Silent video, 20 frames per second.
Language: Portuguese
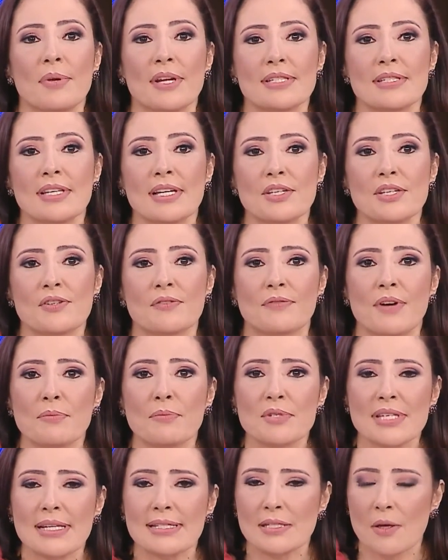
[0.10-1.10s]
Presidente,
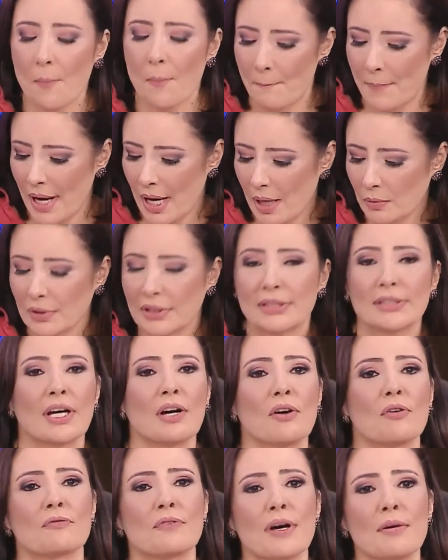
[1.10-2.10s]
vamos a São Paulo,
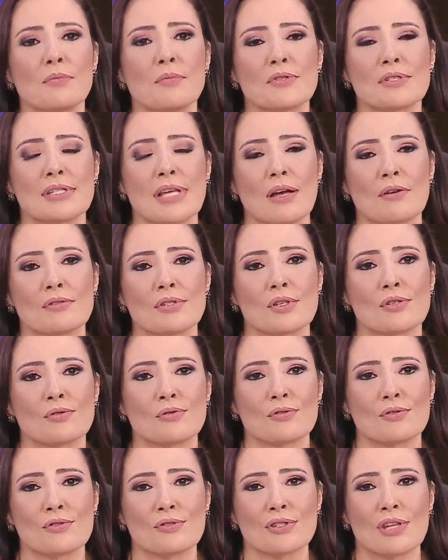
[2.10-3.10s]
então? Vamos aos
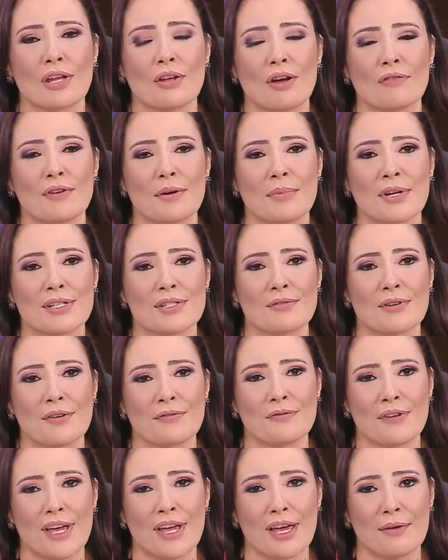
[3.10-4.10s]
estúdios da Nova Brasil
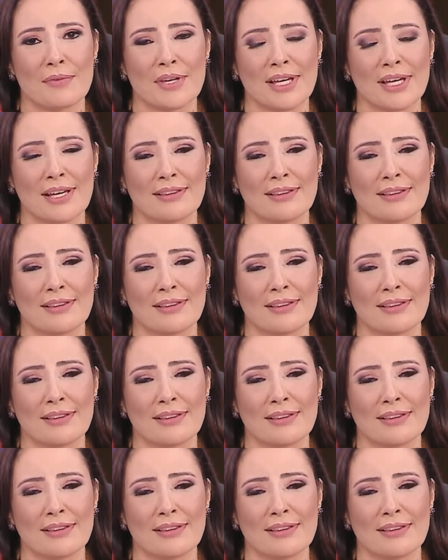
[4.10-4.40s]
FM.